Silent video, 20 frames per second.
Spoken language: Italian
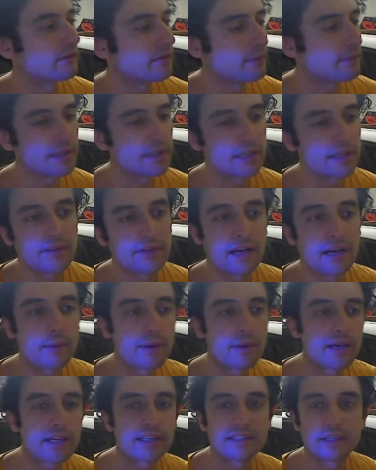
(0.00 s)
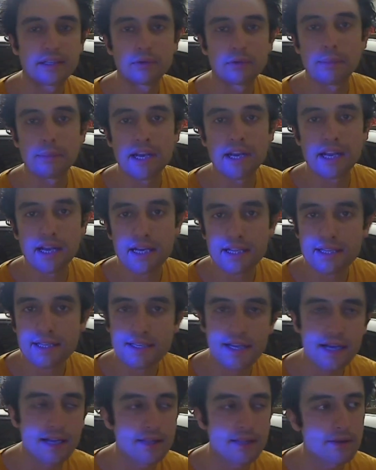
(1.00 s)
ovviamente Vegapunk è stato
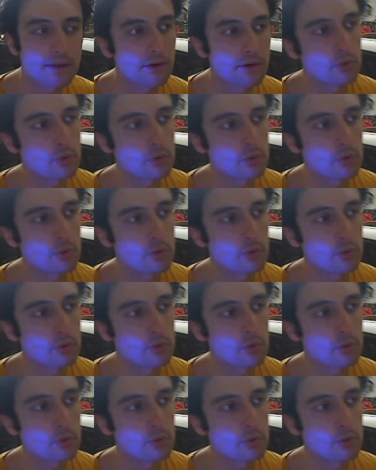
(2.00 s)
americanizzato no?